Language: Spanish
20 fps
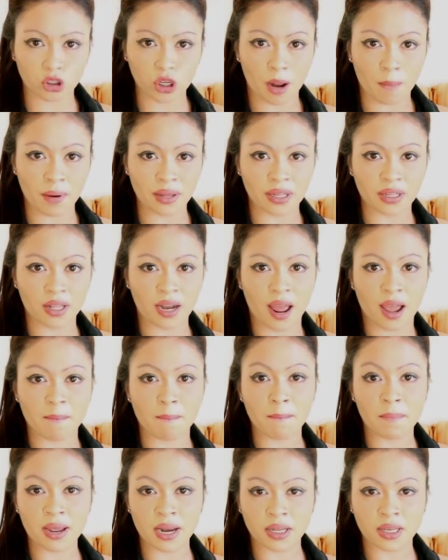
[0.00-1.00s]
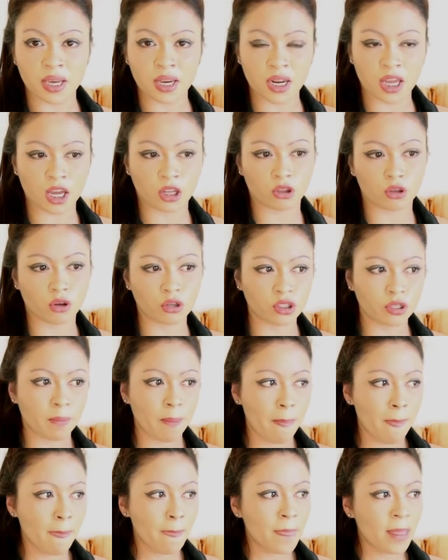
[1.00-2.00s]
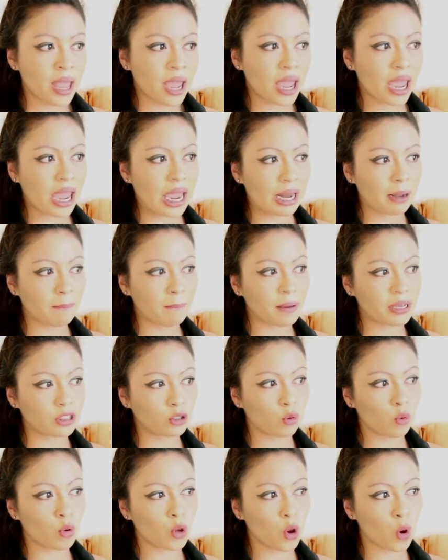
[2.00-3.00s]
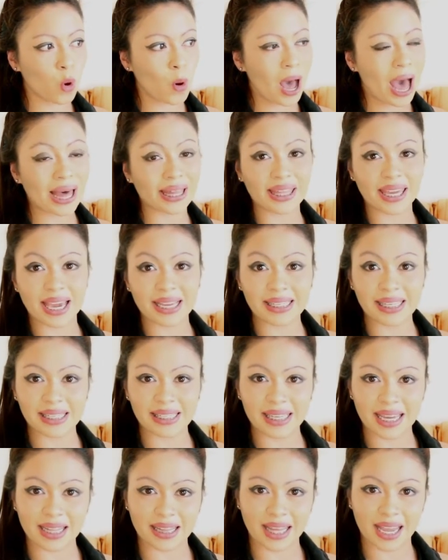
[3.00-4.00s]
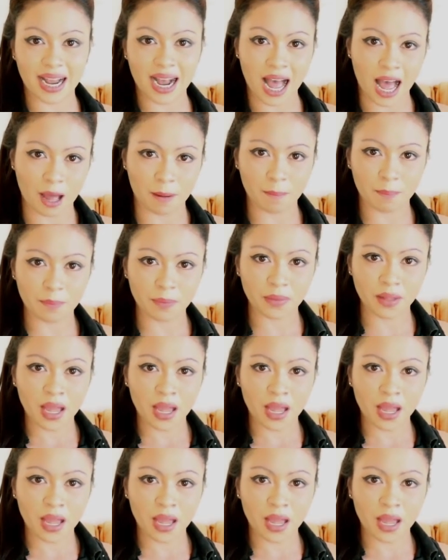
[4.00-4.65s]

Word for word: Yo solamente tenía 1500. Él me subió a 17k.